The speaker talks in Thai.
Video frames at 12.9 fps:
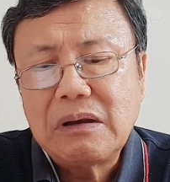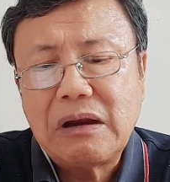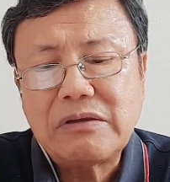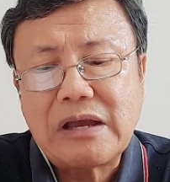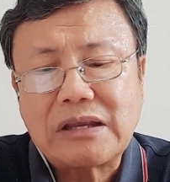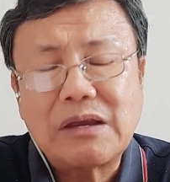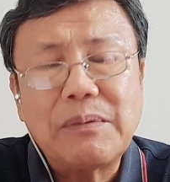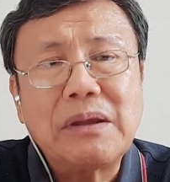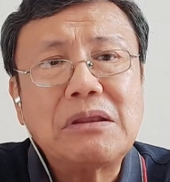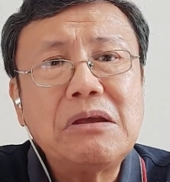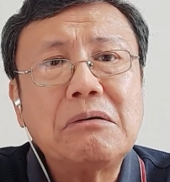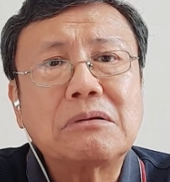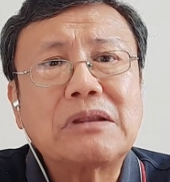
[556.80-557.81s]
เราอยากจะไป
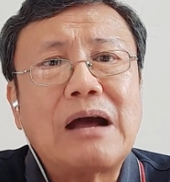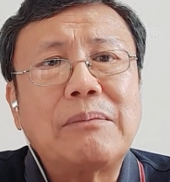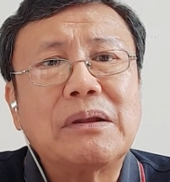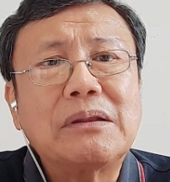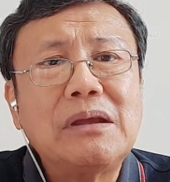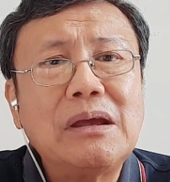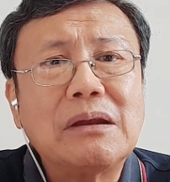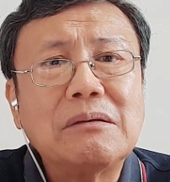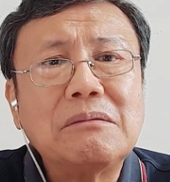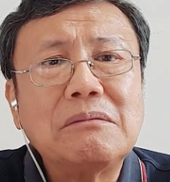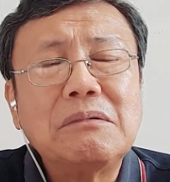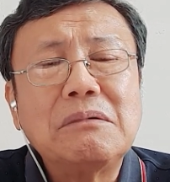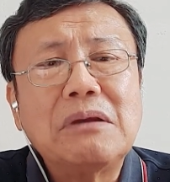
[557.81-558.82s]
เที่ยวต่างประเทศ
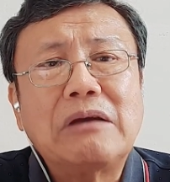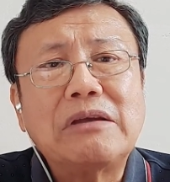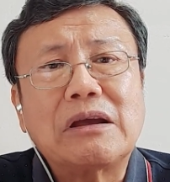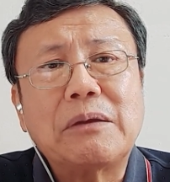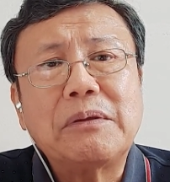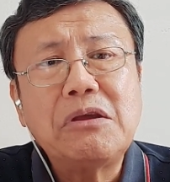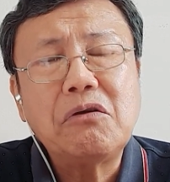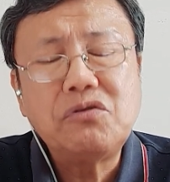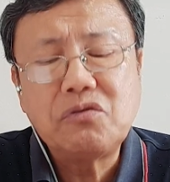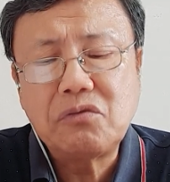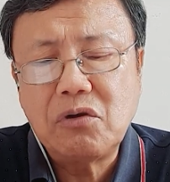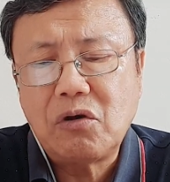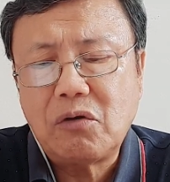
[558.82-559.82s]
เราอยากจะไปเที่ยว
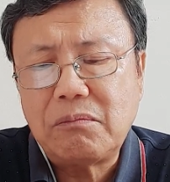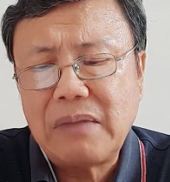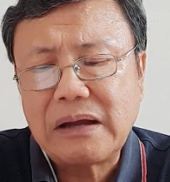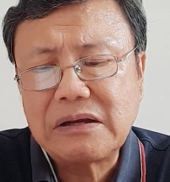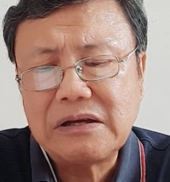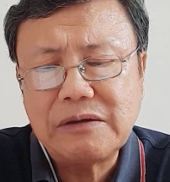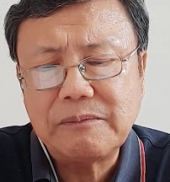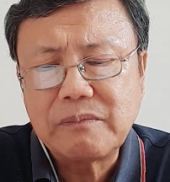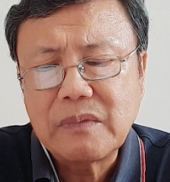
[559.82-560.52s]
ยุโรปมากขึ้น